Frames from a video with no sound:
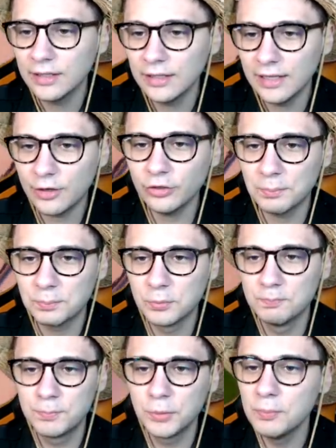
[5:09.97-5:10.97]
la cosa più,
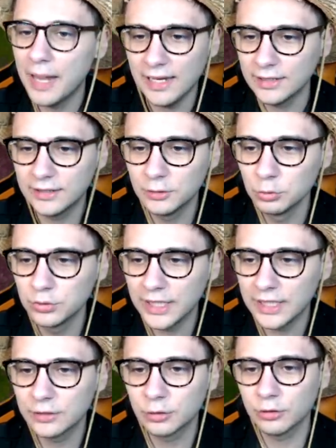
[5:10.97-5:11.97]
più, bella di tutte è
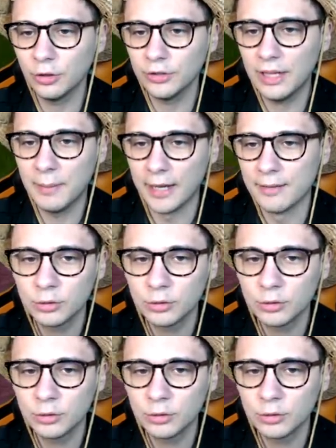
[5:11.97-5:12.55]
che tornò da me.